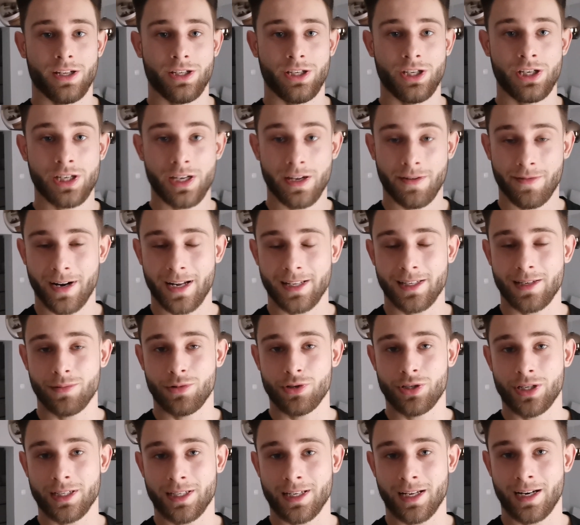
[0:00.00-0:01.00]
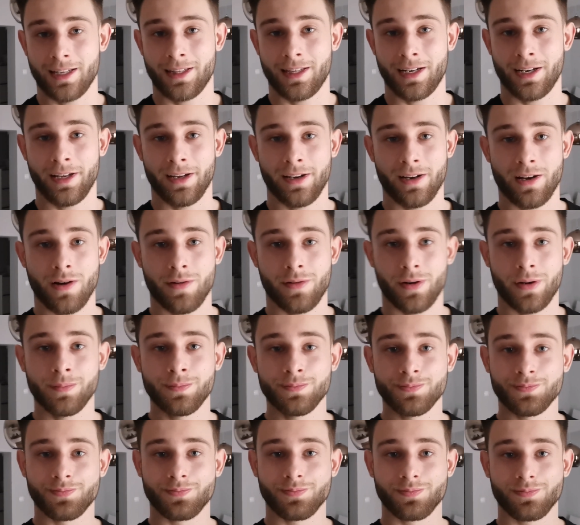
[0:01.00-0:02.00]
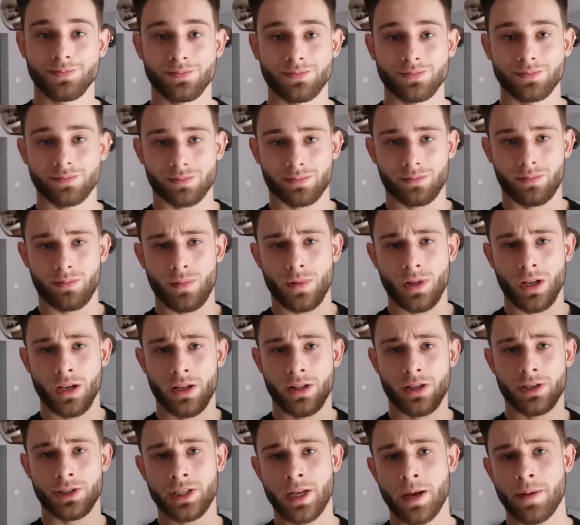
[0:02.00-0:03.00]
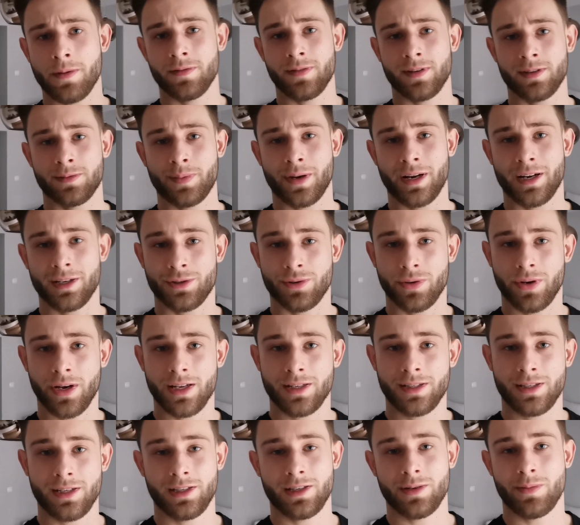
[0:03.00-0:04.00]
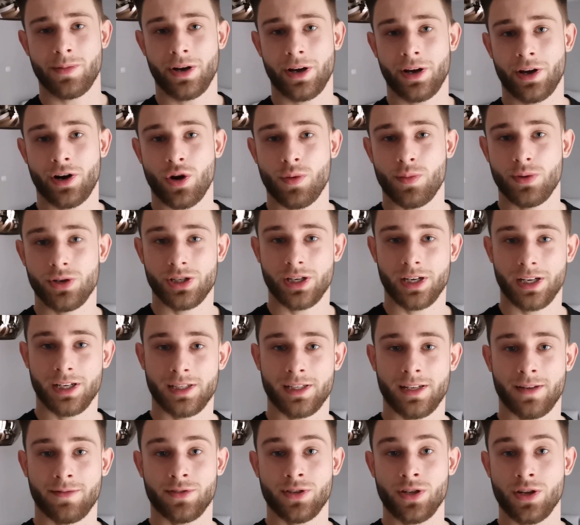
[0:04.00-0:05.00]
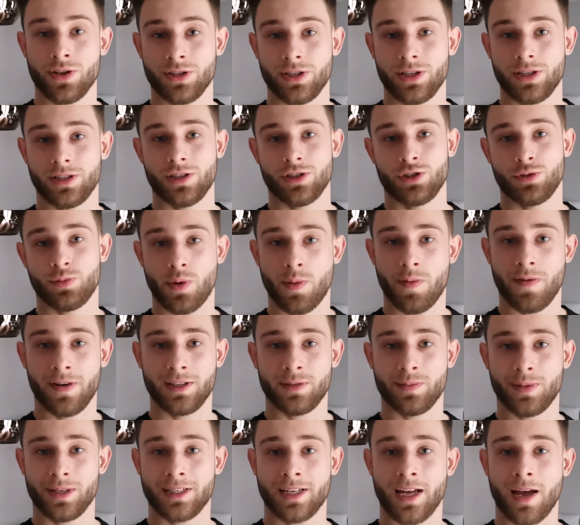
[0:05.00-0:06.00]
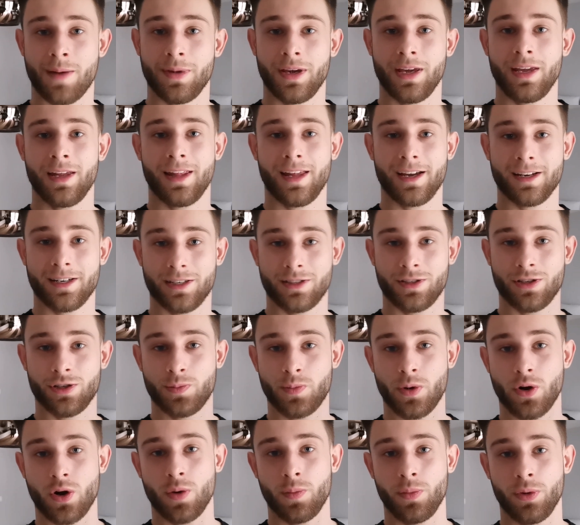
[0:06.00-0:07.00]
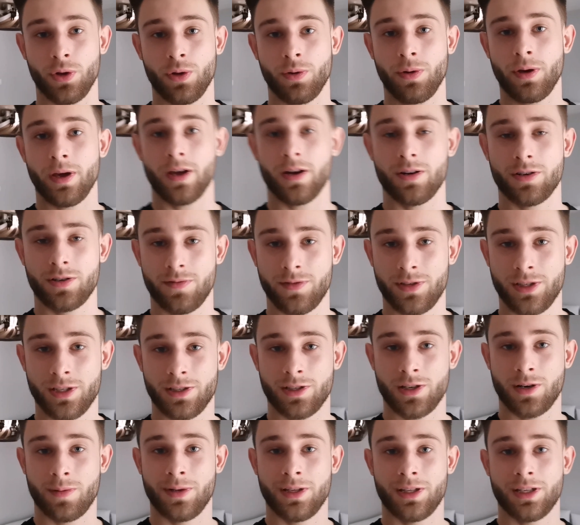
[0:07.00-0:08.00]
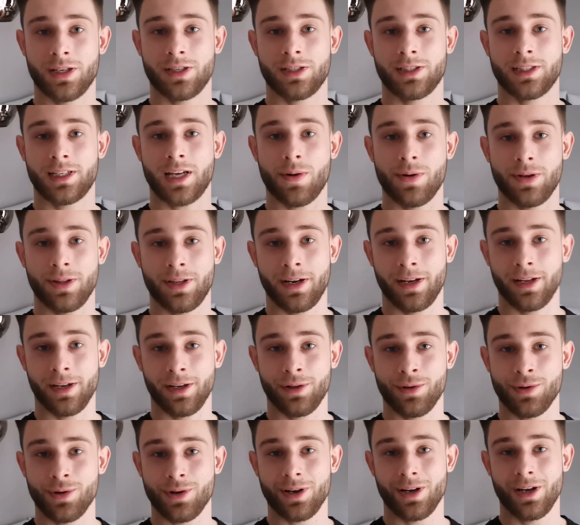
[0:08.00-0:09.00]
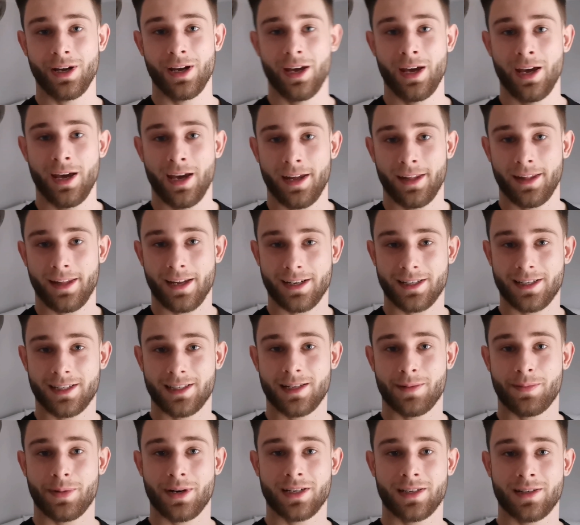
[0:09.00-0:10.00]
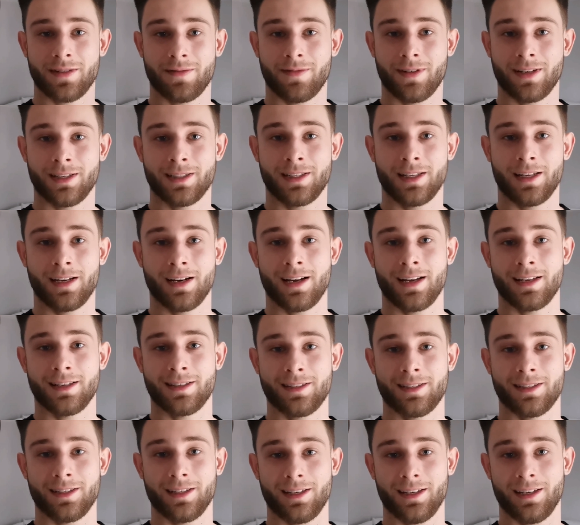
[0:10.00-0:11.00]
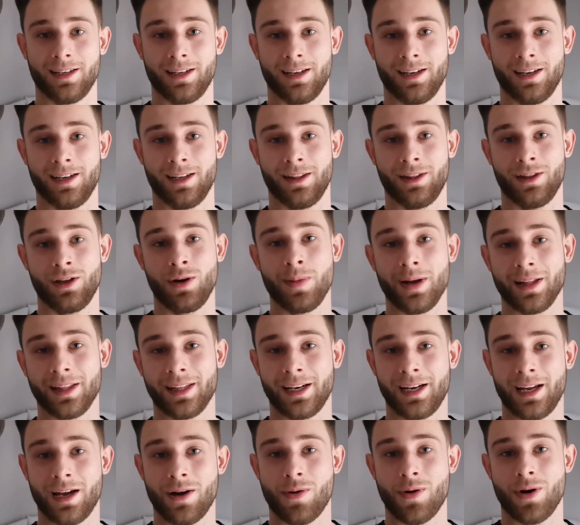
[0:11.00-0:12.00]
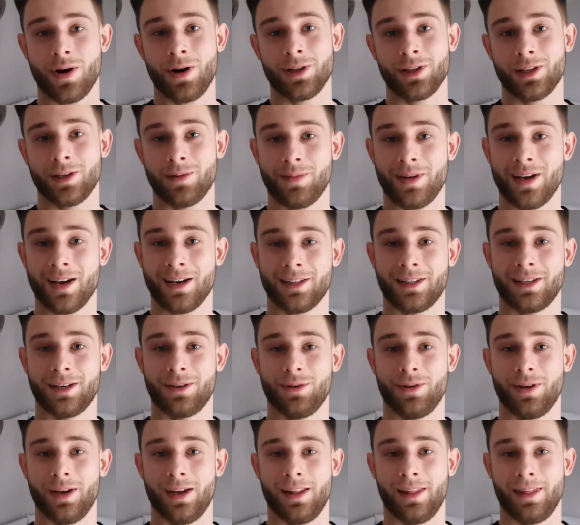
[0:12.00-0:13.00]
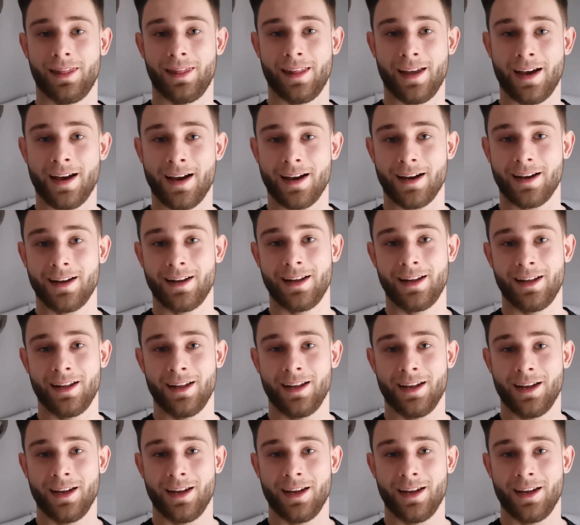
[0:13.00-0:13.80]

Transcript: Dzisiaj wracam już na salę treningową. Dostałem od Was parę sugestii, co mogę robić, jakieś tam wznosy, coś spróbować z paskami, także coś pokombinuję. Oczywiście zrobię też cały trening nóg. Także zapraszam Was teraz e, do materiału o tym, jak trenuję na